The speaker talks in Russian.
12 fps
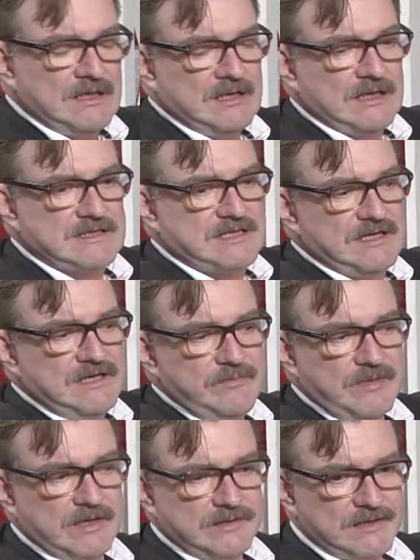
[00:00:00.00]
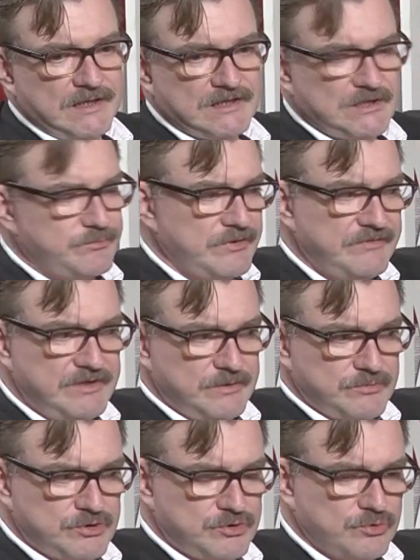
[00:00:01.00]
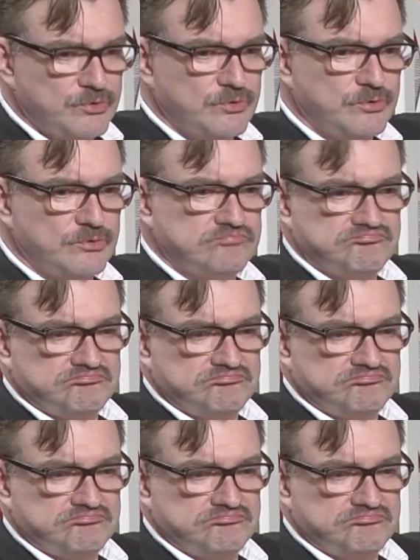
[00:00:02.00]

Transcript: остальным контактам. Мы видим, что